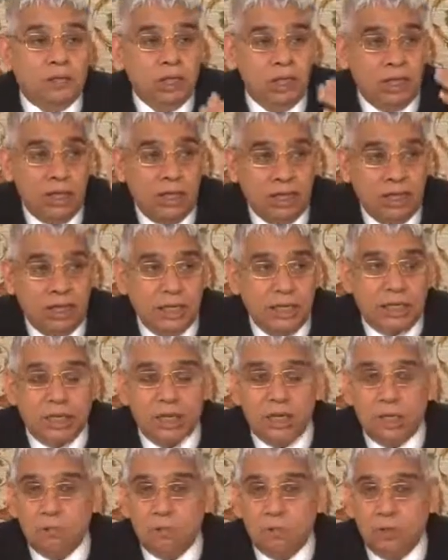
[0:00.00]
तेरी
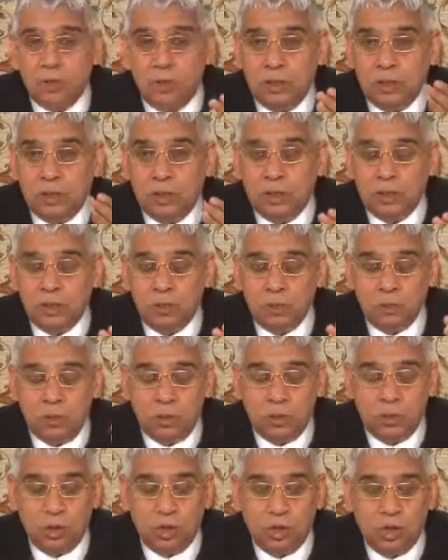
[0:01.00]
क्या बुनियाद
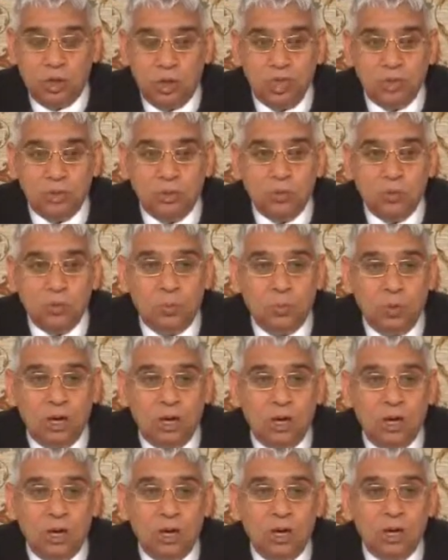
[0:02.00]
पुराणी तू
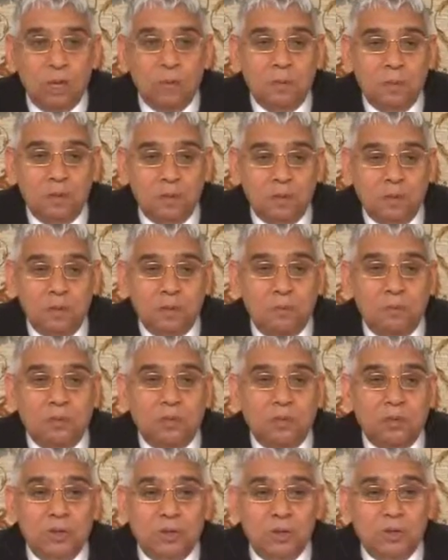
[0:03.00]
पेंडा पंथ
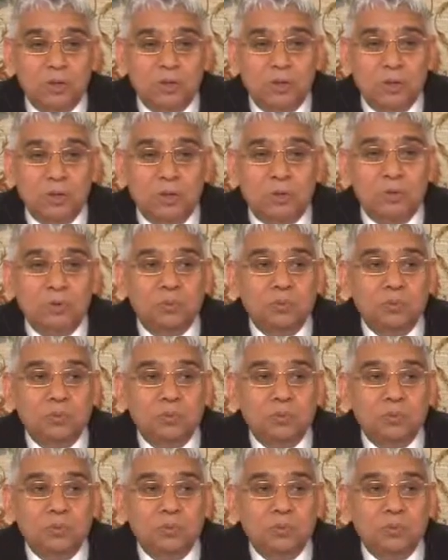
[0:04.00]
पकड़वो